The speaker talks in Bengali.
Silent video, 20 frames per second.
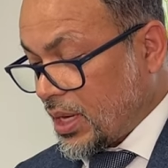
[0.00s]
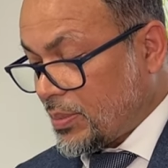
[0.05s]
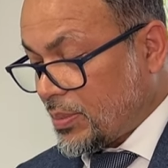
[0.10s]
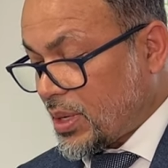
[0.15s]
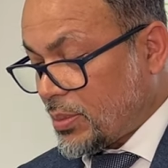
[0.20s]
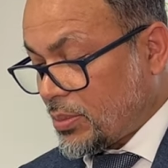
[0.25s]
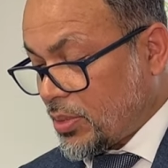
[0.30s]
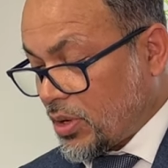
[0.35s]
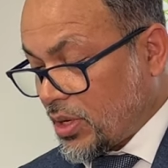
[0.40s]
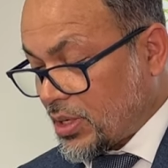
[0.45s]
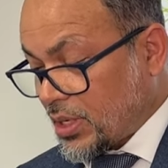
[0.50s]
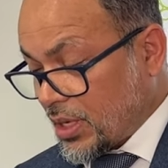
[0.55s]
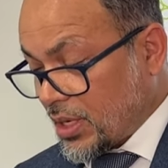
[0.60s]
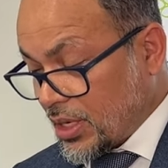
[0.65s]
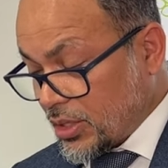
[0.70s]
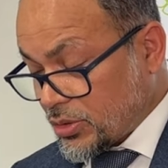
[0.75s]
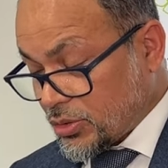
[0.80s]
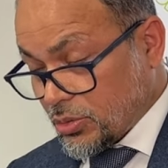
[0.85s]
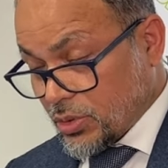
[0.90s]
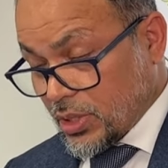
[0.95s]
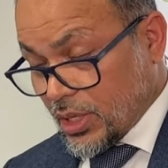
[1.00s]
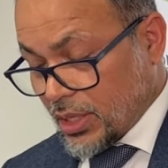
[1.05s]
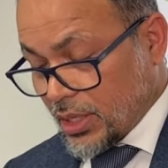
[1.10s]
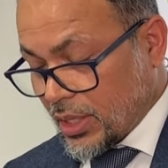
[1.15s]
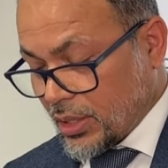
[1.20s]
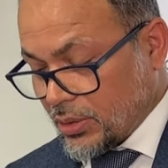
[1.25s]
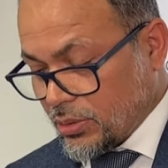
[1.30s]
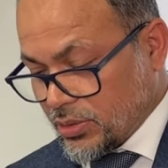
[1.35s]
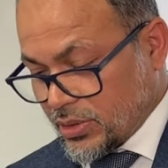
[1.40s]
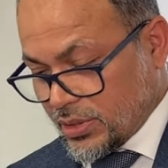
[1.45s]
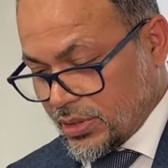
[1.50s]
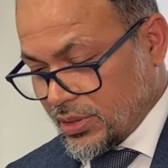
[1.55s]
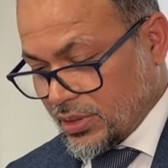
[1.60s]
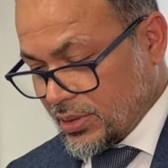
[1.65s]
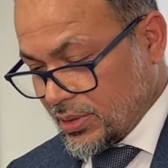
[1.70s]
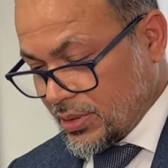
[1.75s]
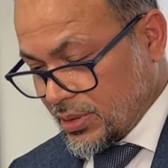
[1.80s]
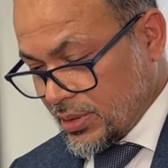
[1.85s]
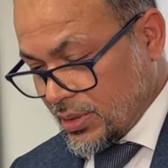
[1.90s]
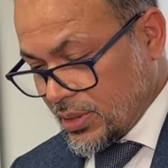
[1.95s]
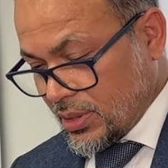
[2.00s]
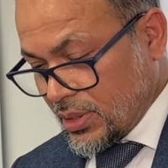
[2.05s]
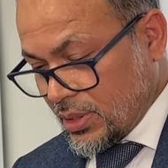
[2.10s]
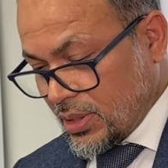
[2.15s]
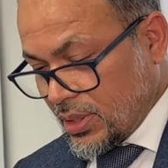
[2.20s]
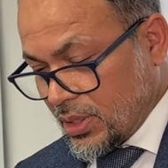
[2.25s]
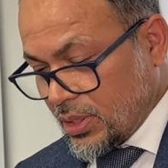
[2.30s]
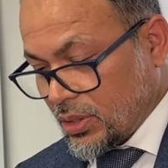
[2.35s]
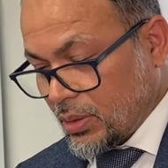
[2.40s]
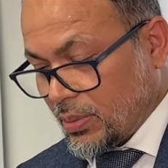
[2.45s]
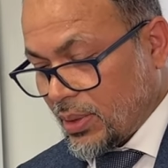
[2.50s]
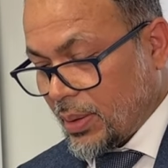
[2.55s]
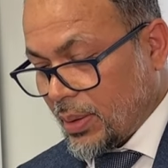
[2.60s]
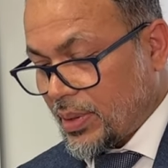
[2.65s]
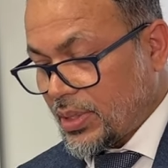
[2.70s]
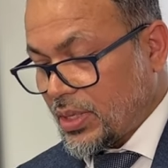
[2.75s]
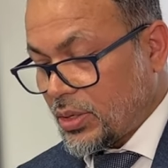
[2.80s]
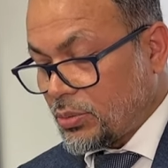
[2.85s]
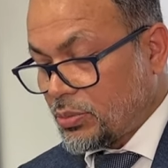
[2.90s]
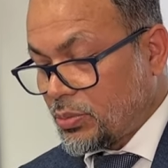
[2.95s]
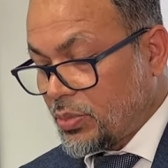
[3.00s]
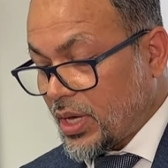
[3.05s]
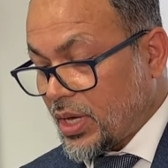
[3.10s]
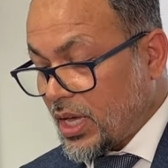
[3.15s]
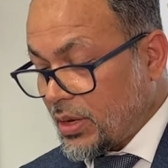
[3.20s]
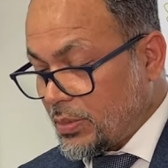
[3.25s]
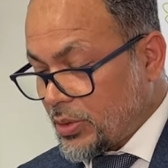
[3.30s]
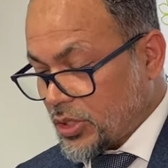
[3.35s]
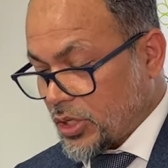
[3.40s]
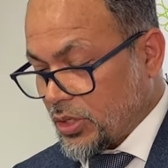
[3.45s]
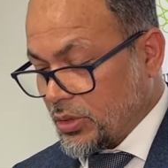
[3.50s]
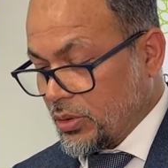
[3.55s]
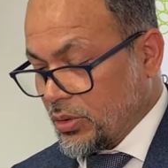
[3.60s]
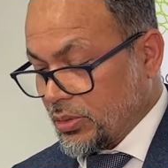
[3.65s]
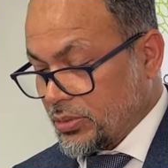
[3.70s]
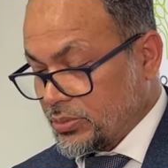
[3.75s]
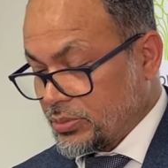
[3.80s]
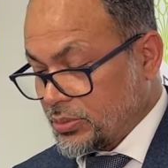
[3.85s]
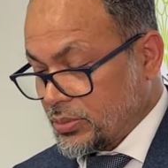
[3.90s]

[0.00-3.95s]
আমরা মহান আল্লাহ শুক্রিয়া আদায় করছি তবে আমাদের উদ্বেগের বিষয় হলো